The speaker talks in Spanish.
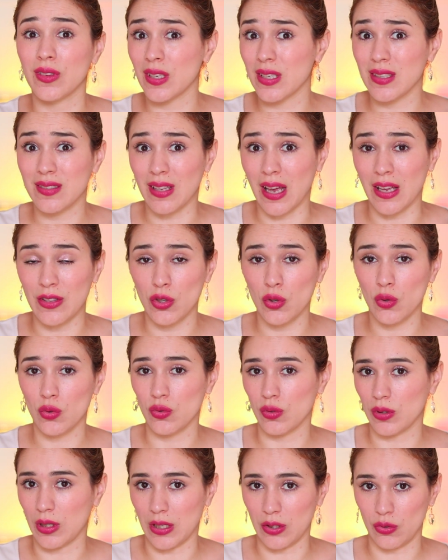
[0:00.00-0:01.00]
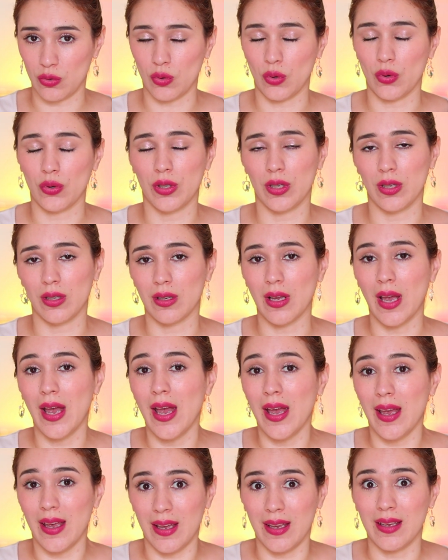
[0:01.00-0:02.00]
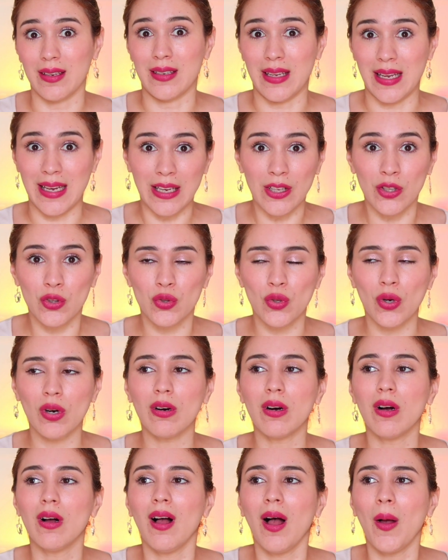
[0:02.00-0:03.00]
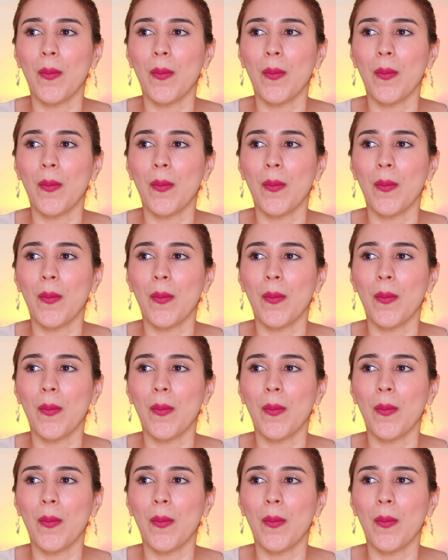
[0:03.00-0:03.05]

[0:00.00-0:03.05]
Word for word: tres años que estoy en esto.